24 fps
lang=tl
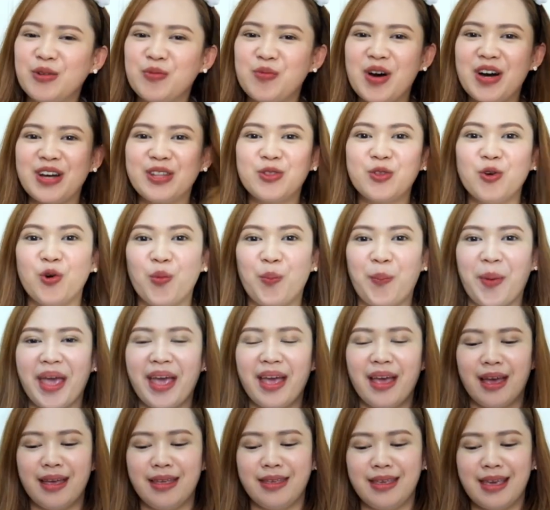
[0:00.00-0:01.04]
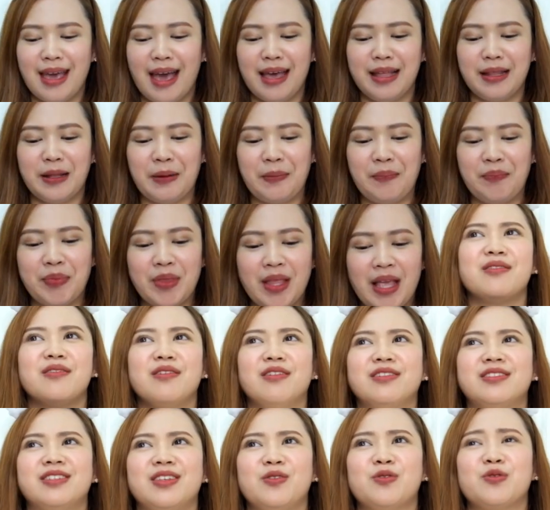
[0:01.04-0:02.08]
Mga tubig, ganyan.
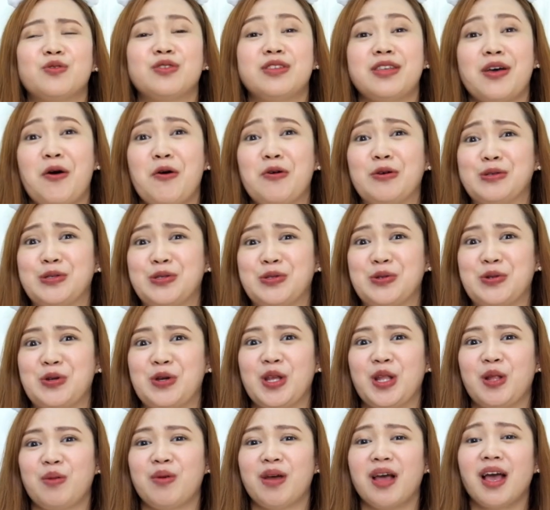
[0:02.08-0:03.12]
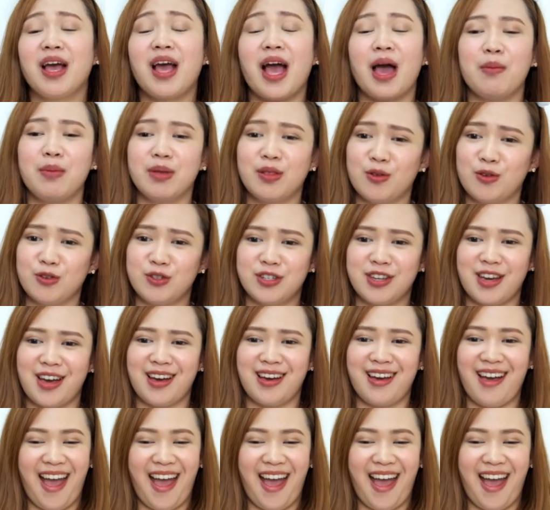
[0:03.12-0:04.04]
Siguro sa concert, magagamit ko siya.